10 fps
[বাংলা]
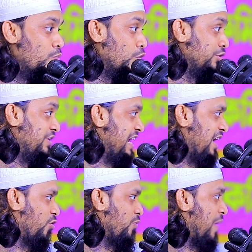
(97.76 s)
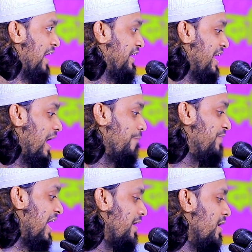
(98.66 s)
মন্ত্রী এখন ভাগিনার
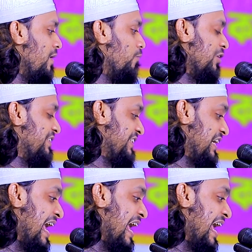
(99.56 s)
আবদার বলতেছে